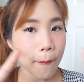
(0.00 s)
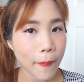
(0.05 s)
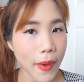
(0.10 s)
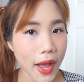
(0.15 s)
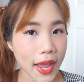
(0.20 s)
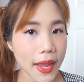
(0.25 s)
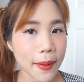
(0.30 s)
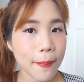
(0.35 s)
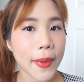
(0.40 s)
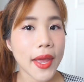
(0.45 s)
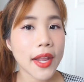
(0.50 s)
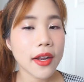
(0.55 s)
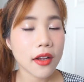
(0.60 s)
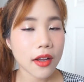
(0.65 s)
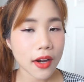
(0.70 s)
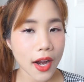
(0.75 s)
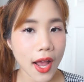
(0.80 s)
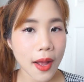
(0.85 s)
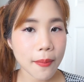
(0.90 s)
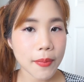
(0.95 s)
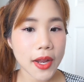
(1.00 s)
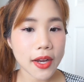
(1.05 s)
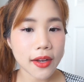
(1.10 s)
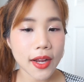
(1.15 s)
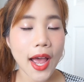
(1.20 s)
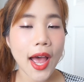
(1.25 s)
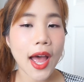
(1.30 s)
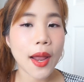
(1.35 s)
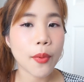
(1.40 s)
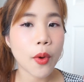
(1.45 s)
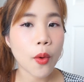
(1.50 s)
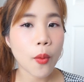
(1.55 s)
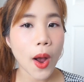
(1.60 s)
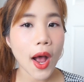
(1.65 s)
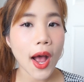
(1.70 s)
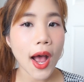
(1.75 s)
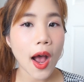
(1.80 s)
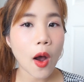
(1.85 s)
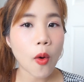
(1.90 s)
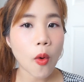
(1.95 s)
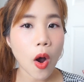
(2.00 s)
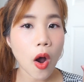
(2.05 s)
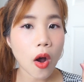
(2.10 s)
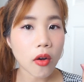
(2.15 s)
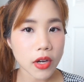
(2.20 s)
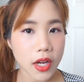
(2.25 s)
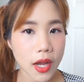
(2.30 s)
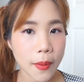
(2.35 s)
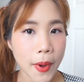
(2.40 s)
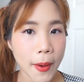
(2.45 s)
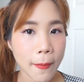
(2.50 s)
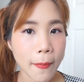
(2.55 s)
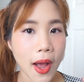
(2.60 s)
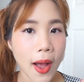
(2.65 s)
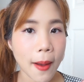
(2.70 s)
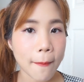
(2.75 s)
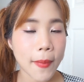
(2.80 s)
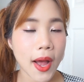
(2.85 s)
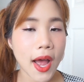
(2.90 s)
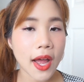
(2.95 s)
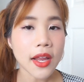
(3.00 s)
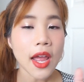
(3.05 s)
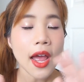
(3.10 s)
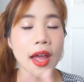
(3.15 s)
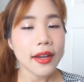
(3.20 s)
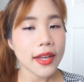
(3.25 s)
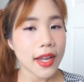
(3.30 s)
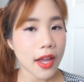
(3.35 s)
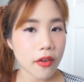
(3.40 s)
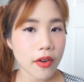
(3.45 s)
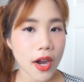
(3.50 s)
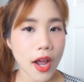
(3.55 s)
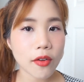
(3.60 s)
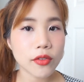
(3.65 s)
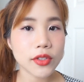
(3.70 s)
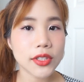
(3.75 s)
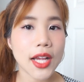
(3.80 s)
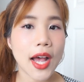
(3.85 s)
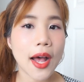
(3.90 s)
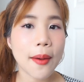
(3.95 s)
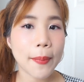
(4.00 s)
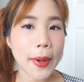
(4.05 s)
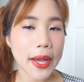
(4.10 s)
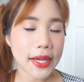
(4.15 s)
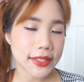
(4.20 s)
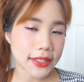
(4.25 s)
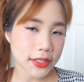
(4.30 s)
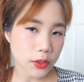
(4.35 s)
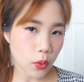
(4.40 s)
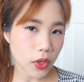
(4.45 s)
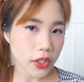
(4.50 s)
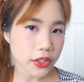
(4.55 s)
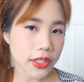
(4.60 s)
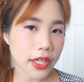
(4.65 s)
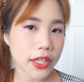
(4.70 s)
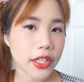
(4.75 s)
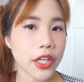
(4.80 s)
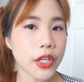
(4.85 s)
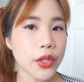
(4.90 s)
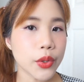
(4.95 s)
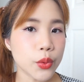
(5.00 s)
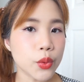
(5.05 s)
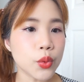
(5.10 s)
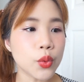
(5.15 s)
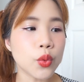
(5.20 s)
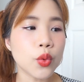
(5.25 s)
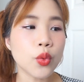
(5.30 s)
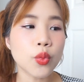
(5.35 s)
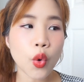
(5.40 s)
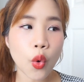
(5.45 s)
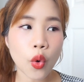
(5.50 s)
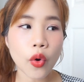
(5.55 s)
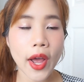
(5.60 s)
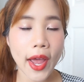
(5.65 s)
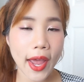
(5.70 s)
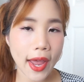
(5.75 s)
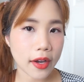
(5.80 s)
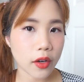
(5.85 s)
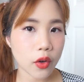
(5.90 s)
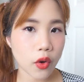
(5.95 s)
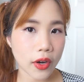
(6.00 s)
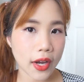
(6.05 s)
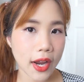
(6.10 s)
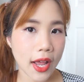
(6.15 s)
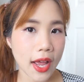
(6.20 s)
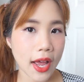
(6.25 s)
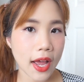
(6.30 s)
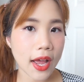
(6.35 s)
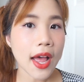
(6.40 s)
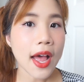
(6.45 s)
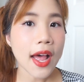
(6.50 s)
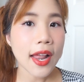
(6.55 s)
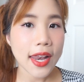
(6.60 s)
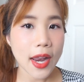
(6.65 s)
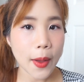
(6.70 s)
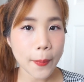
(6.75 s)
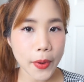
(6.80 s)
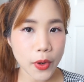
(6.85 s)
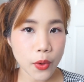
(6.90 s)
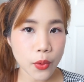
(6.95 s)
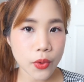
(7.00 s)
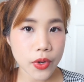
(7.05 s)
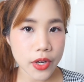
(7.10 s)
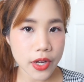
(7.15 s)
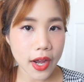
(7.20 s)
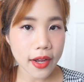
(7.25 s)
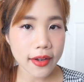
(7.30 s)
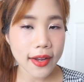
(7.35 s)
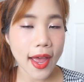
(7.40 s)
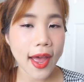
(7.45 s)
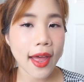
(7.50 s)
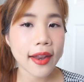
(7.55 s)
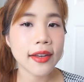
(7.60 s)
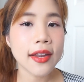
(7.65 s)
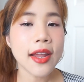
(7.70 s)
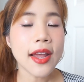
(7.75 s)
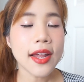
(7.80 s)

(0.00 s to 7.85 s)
ไม่เป็นคราบเด็ดขาดเพราะว่าเขาออกเนื้อบางๆมาก เดี๋ยวเราจะไปสวอชกันให้ดูลงแขนก่อนนะคะ แล้วไปดูเนื้อกัน